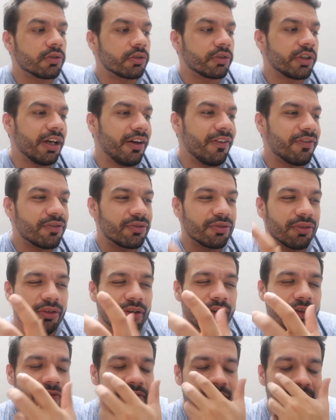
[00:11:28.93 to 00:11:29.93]
सो यू हैव टू डू
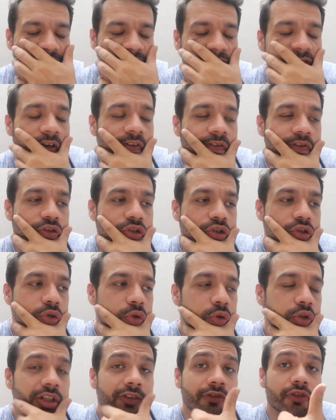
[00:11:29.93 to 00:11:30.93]
लॉट ऑफ स्टफ यू हैव टू
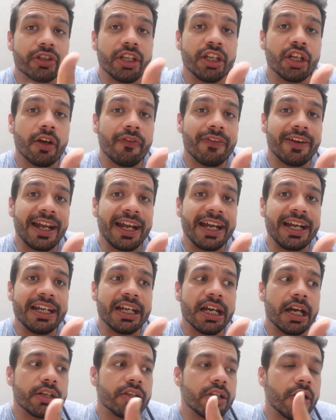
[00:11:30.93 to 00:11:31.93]
शूट यू हैव टू थिंक ऑफ एन
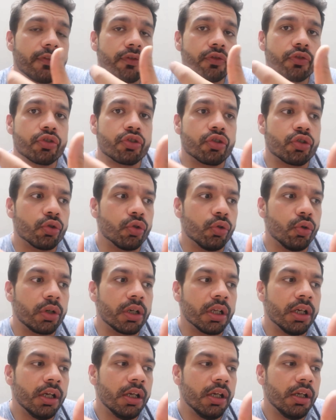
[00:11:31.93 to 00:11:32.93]
आइडिया यू हैव टू
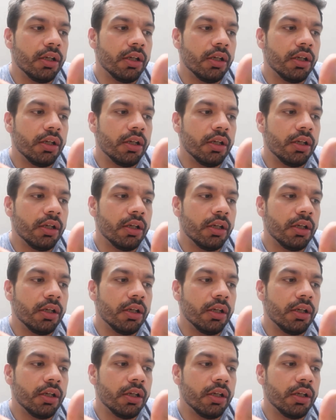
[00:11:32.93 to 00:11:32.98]
शूट